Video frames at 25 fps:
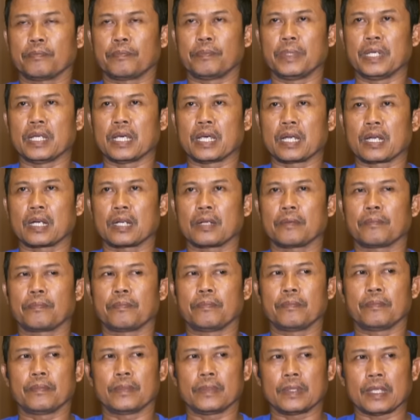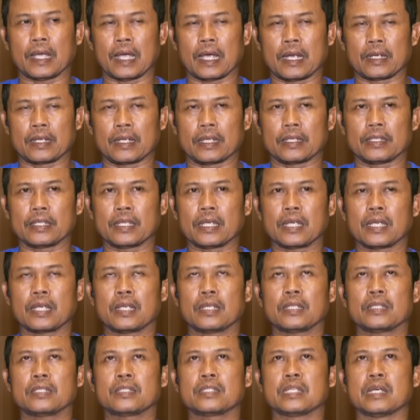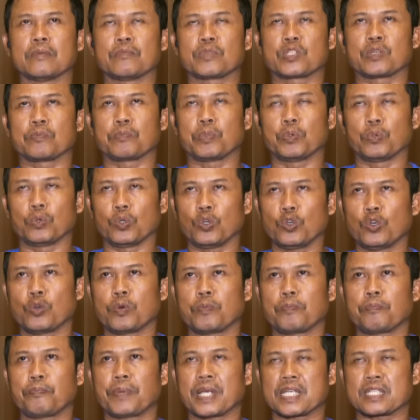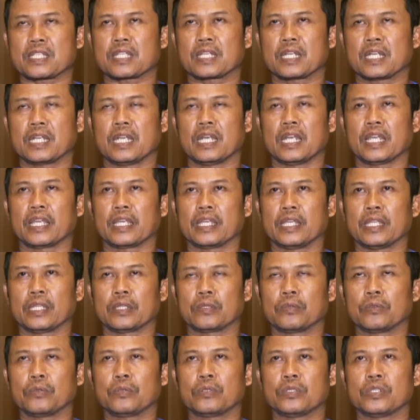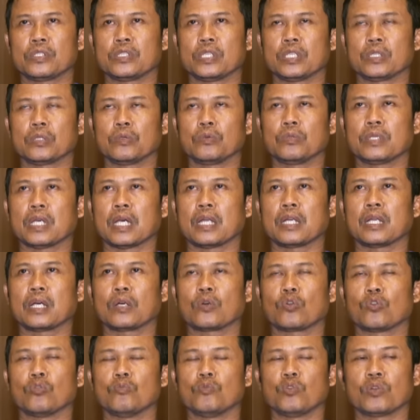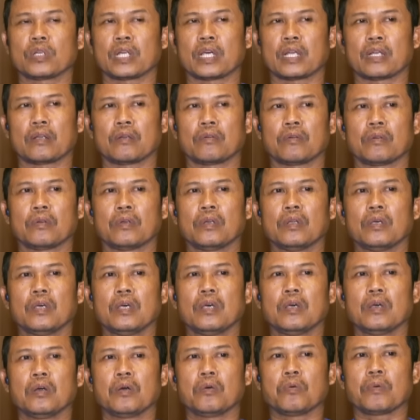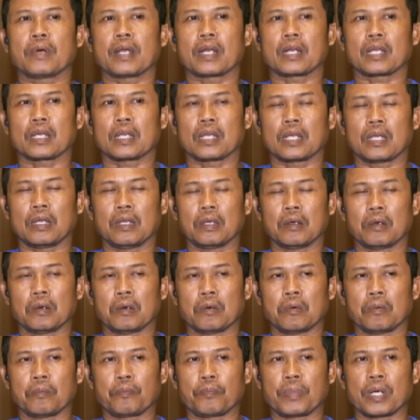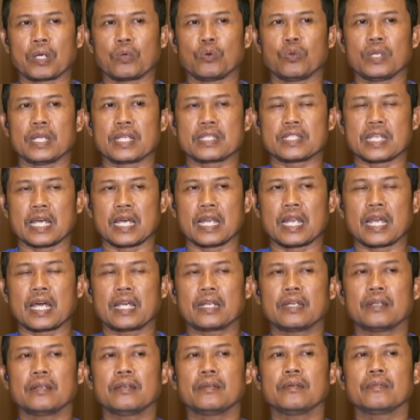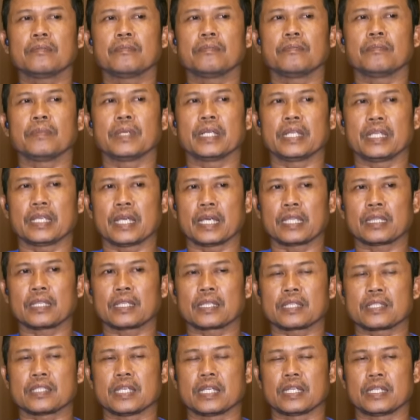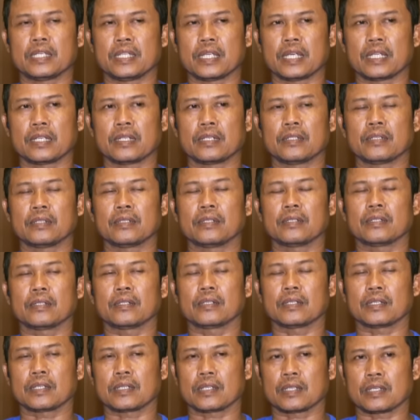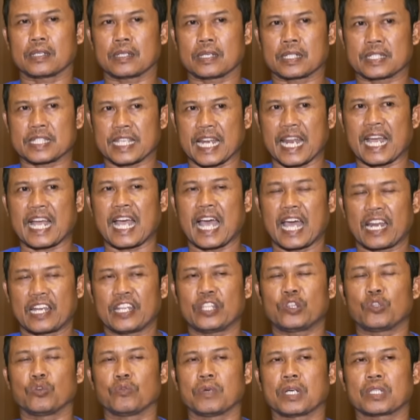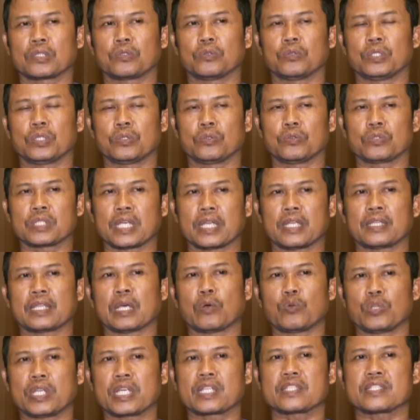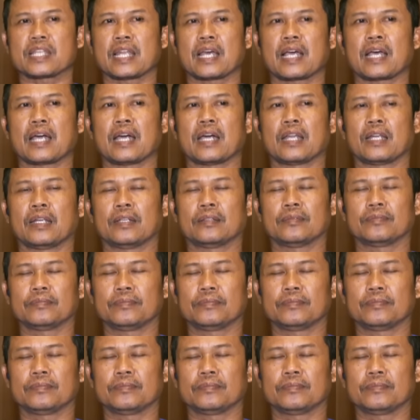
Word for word: benar adanya jam 10 pas keliling itu di situ udah ada kerumunan war pengguna jalan melihat kejadian kecelakaan itu waktu itu saya tahunya kecelakaan.